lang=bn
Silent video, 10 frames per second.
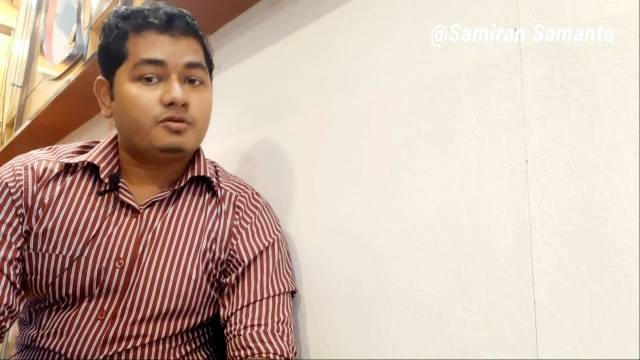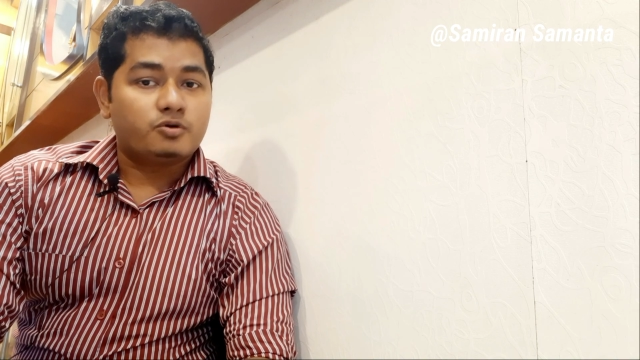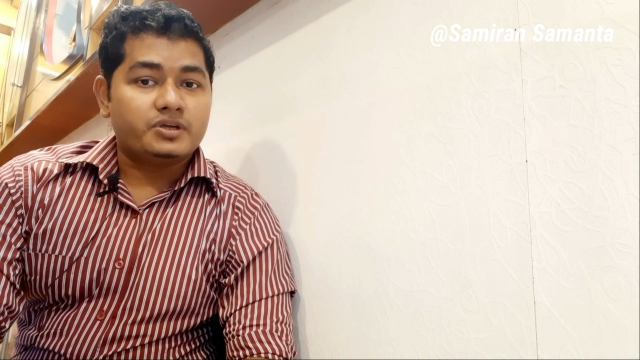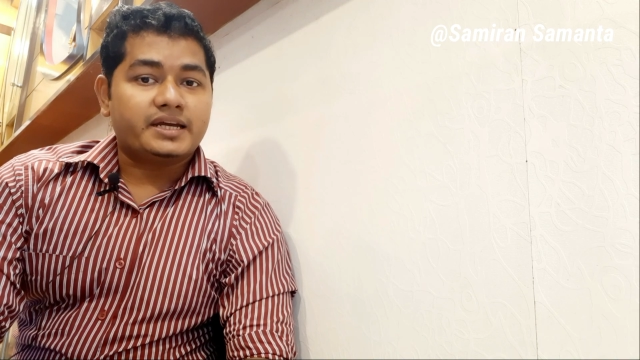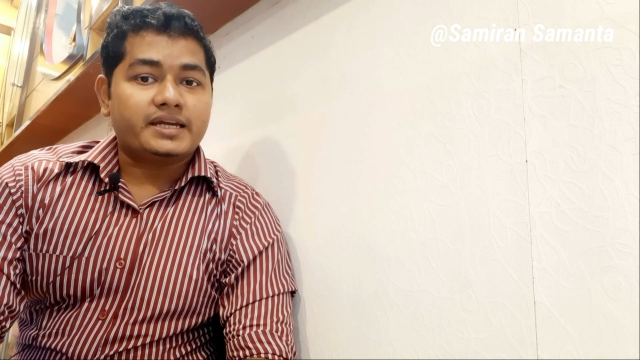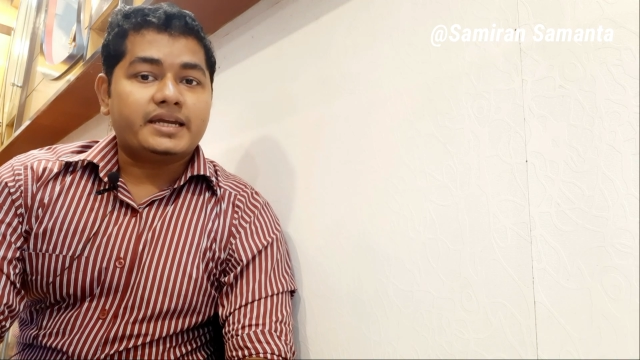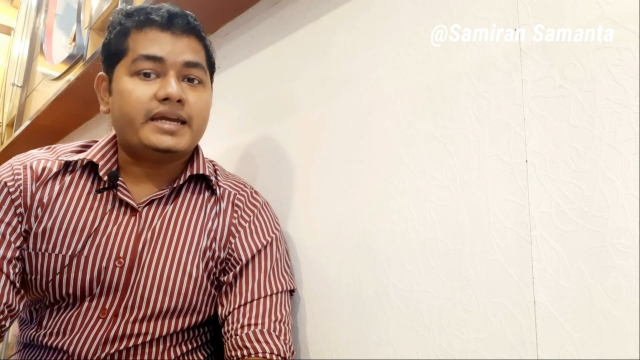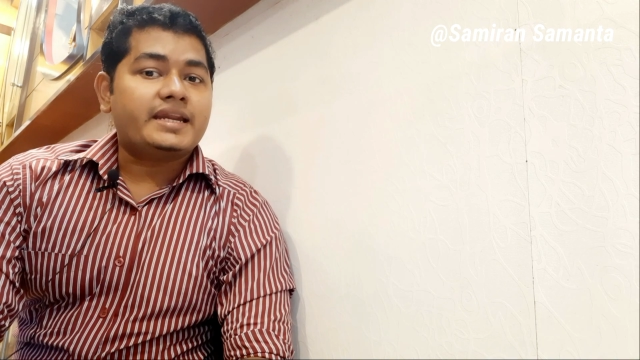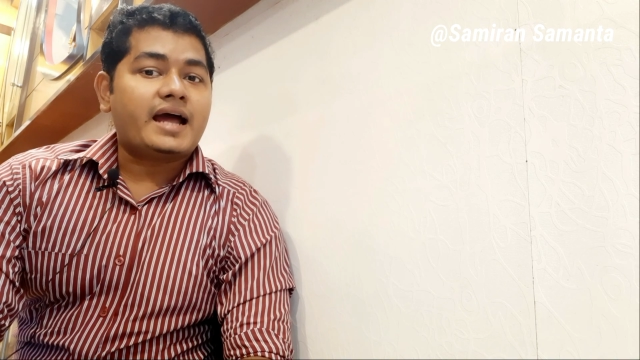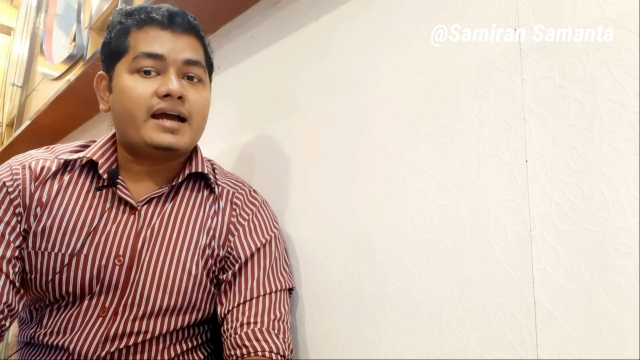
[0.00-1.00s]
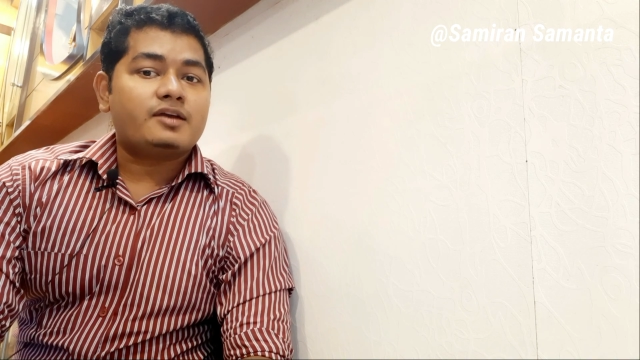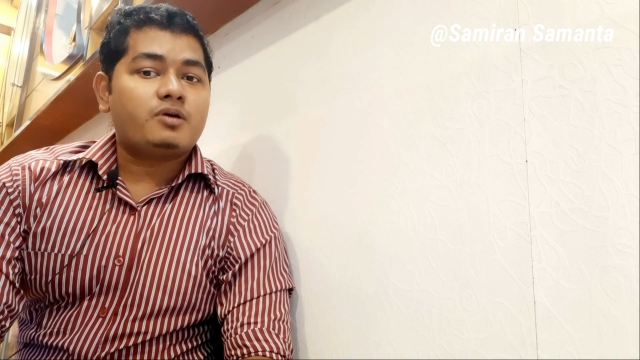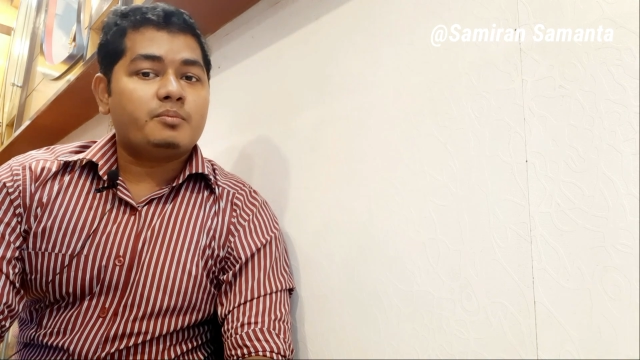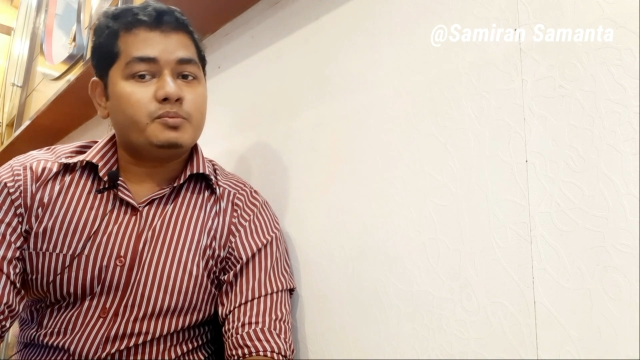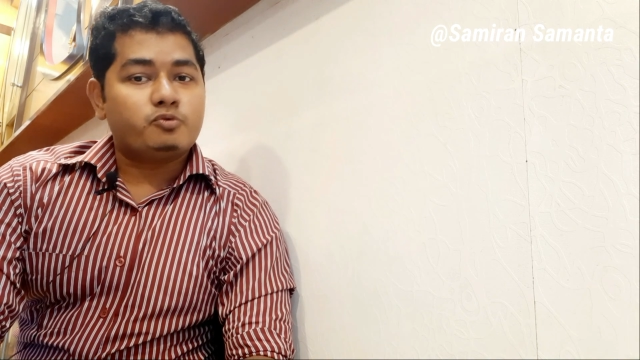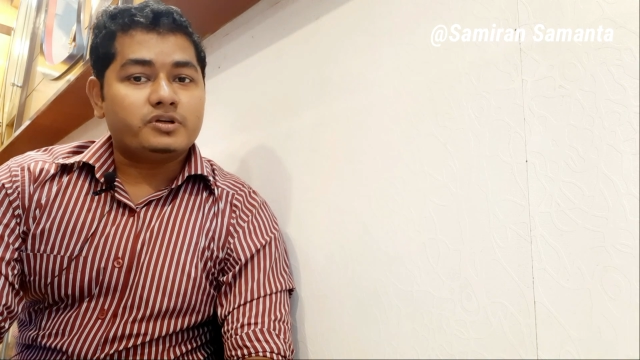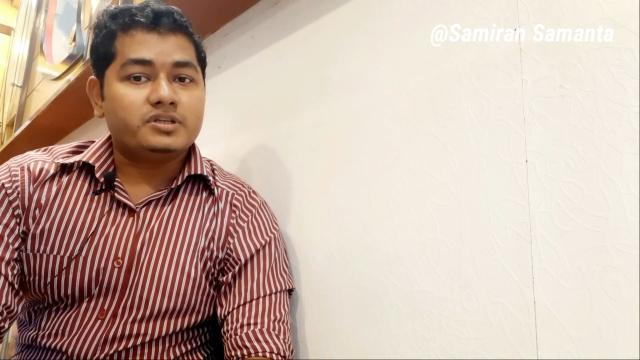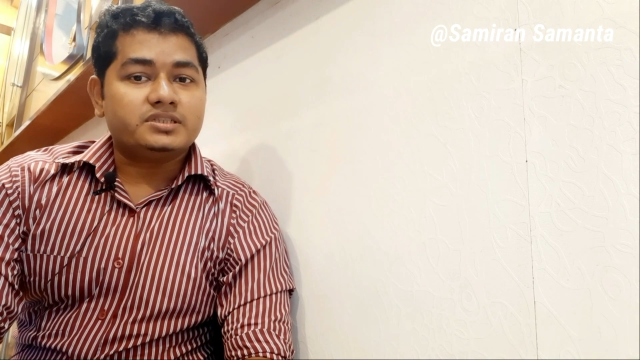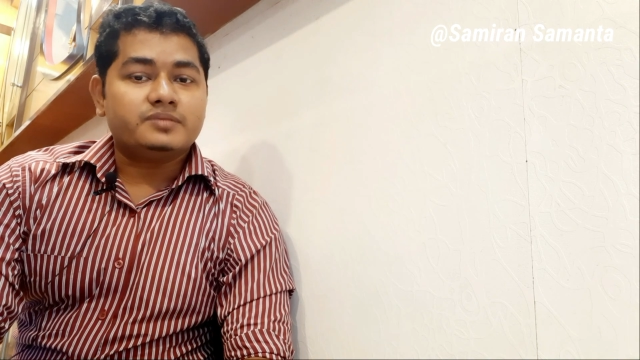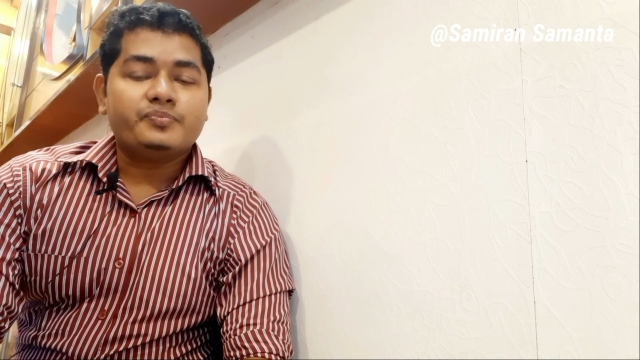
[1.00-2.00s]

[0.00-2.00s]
হয়ে থাকে এর আগেও আমি বলেছি